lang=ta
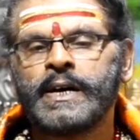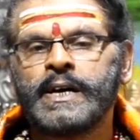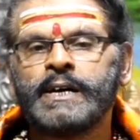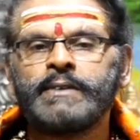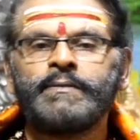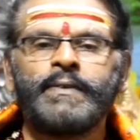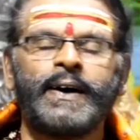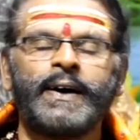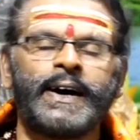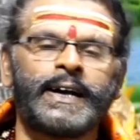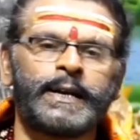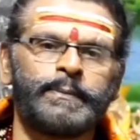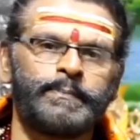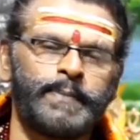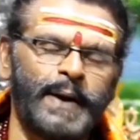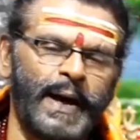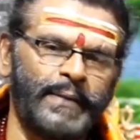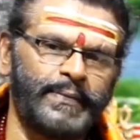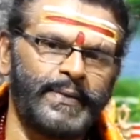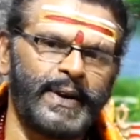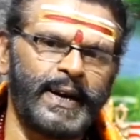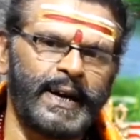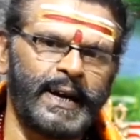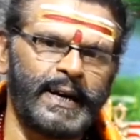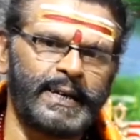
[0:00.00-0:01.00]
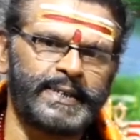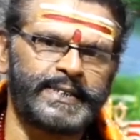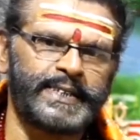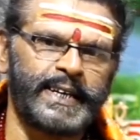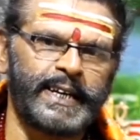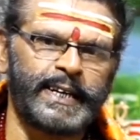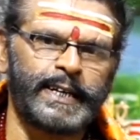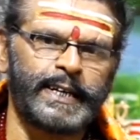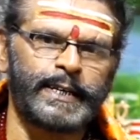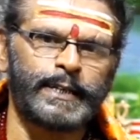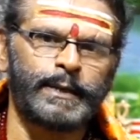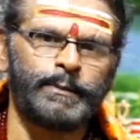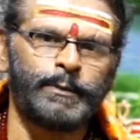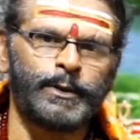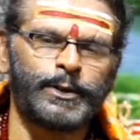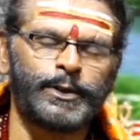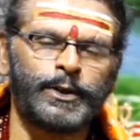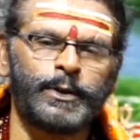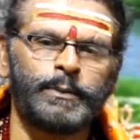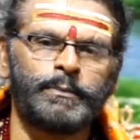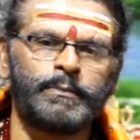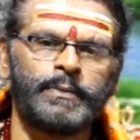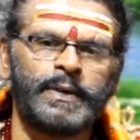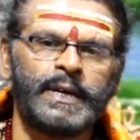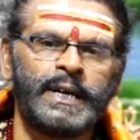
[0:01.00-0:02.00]
இவ்வாறு பிரார்த்தனைகளை செய்கின்ற
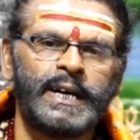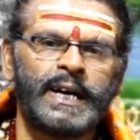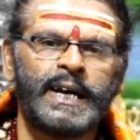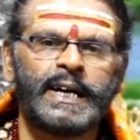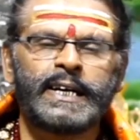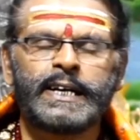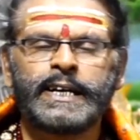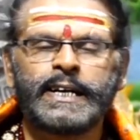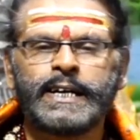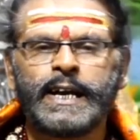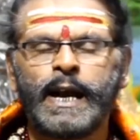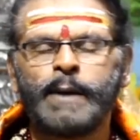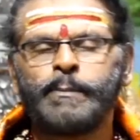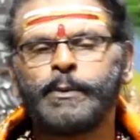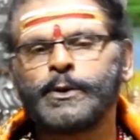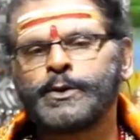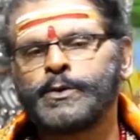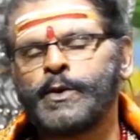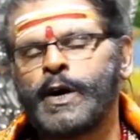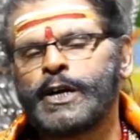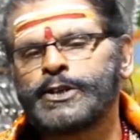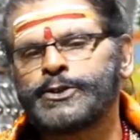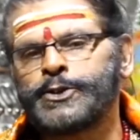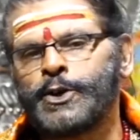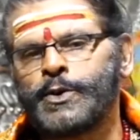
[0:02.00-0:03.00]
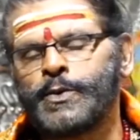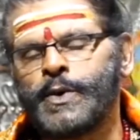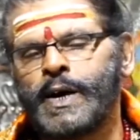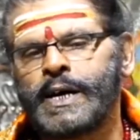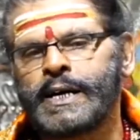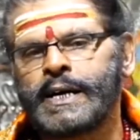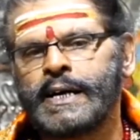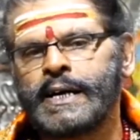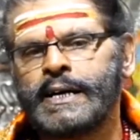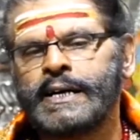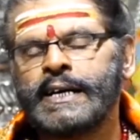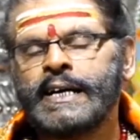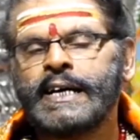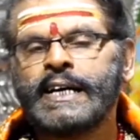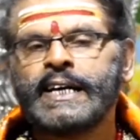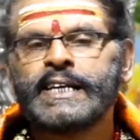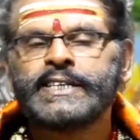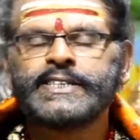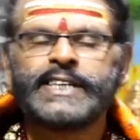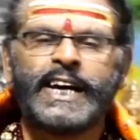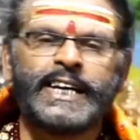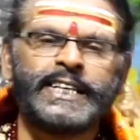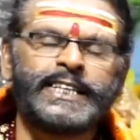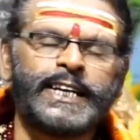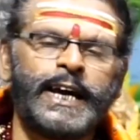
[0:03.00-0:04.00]
பொழுதும் ஏனென்றால் பொதுவாக சொல்வார்கள்
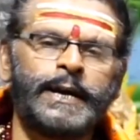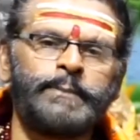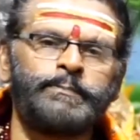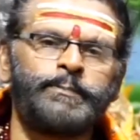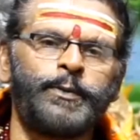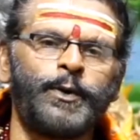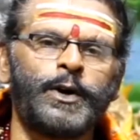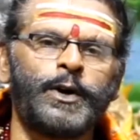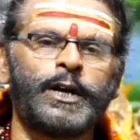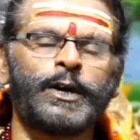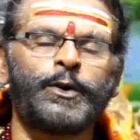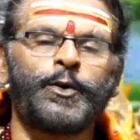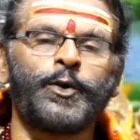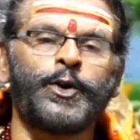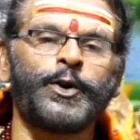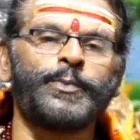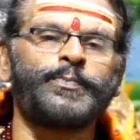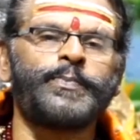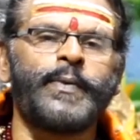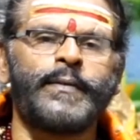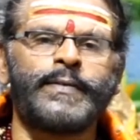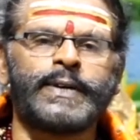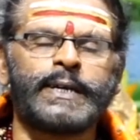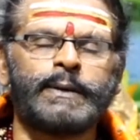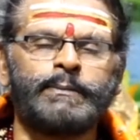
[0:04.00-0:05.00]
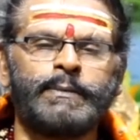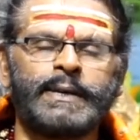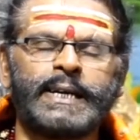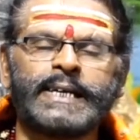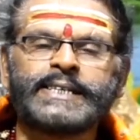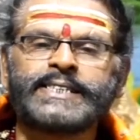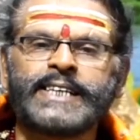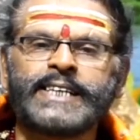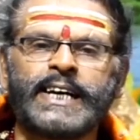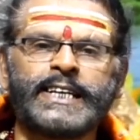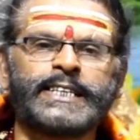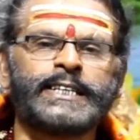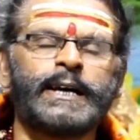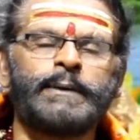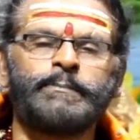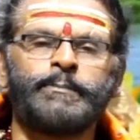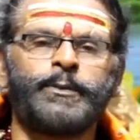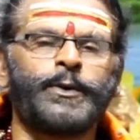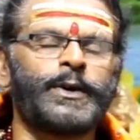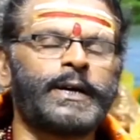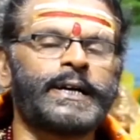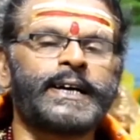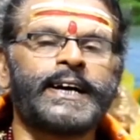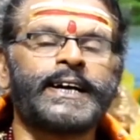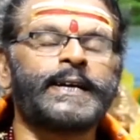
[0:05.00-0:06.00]
சனியைப் போல கொடுப்பவனும் இல்லை சனியைப்
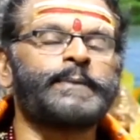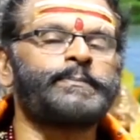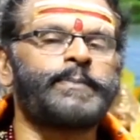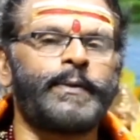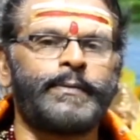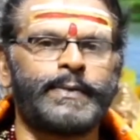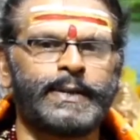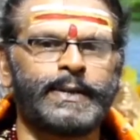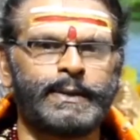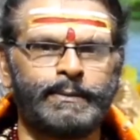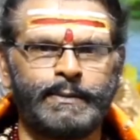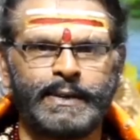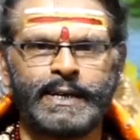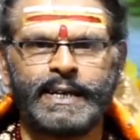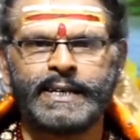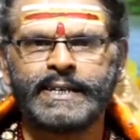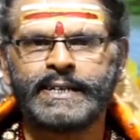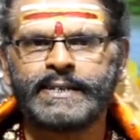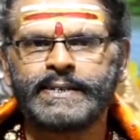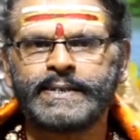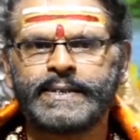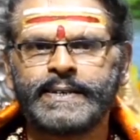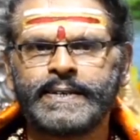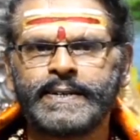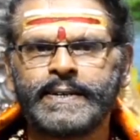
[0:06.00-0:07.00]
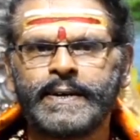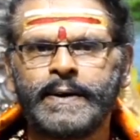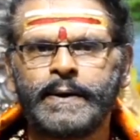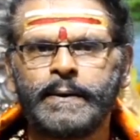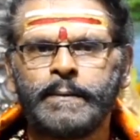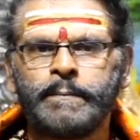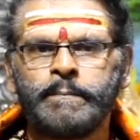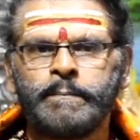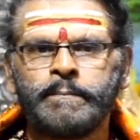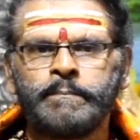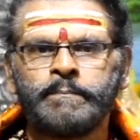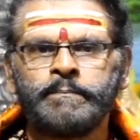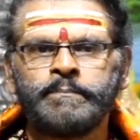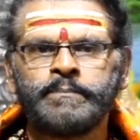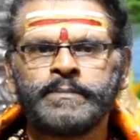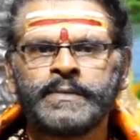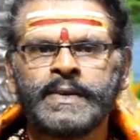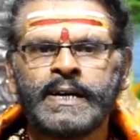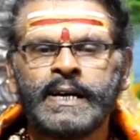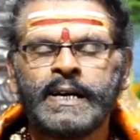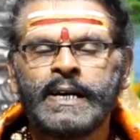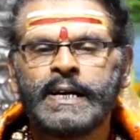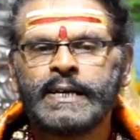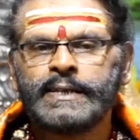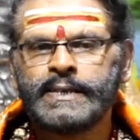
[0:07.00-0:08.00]
போல கெடுப்பவனும் இல்லை என்று
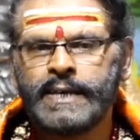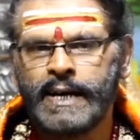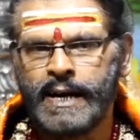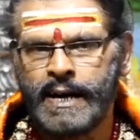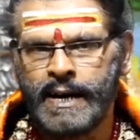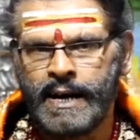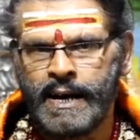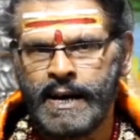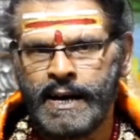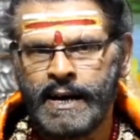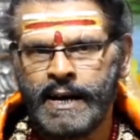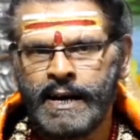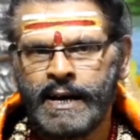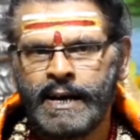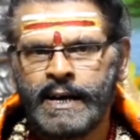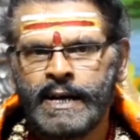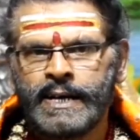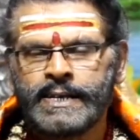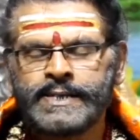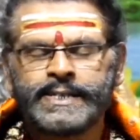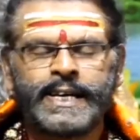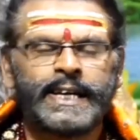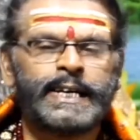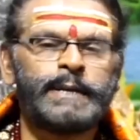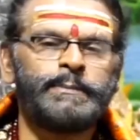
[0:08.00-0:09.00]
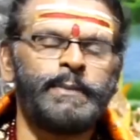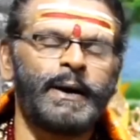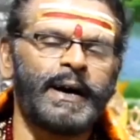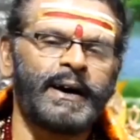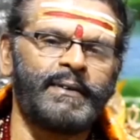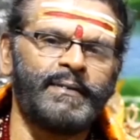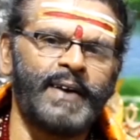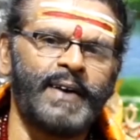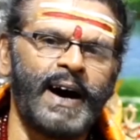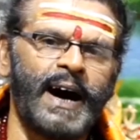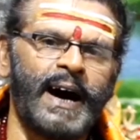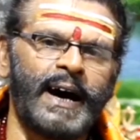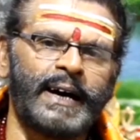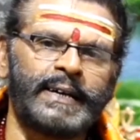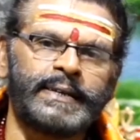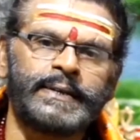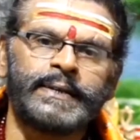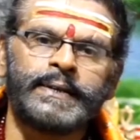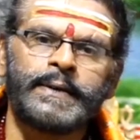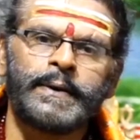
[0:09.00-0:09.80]
இந்த சனி பகவான்